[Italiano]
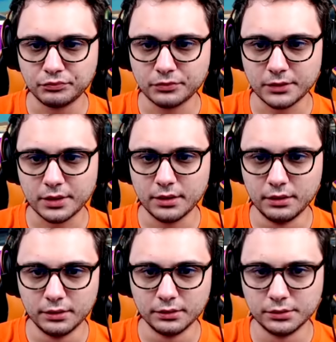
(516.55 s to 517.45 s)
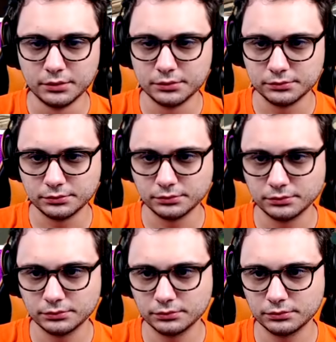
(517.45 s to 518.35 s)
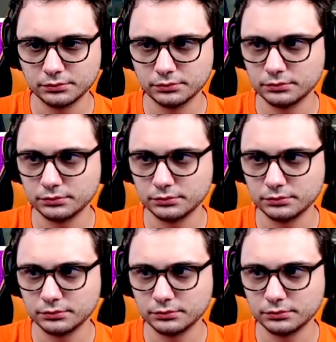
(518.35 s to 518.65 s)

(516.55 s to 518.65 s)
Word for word: Chiaro che anche nella season 1 si poteva